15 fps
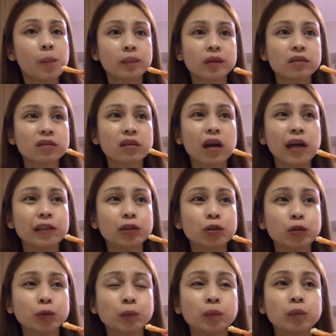Kasi kahit
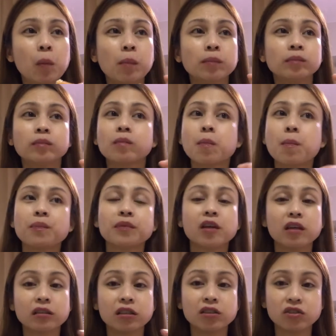yung
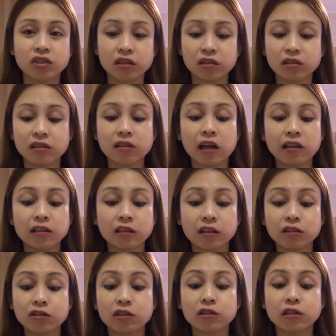grated cheese, ilalagay
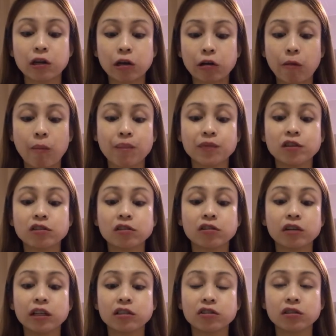siya sa,
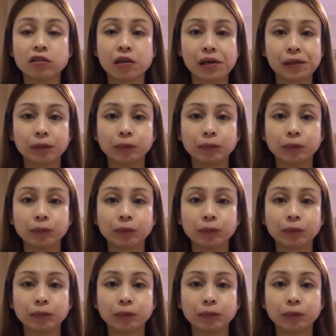nag-grate siya sa